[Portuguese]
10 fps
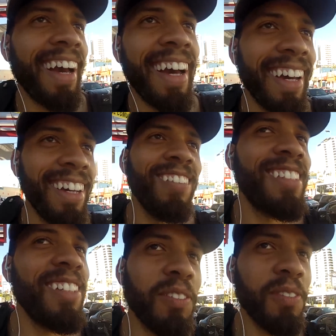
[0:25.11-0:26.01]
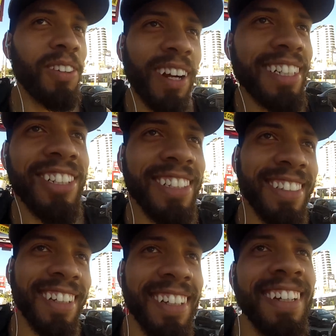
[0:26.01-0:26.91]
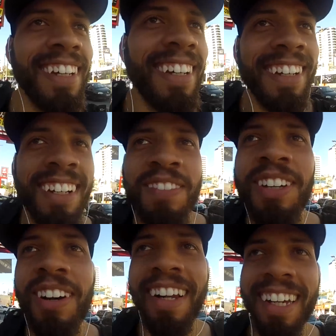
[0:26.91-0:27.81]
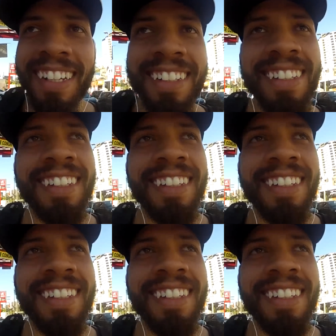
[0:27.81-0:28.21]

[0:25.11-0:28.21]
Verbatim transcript: Ah, eu me sinto muito artista. Me olhem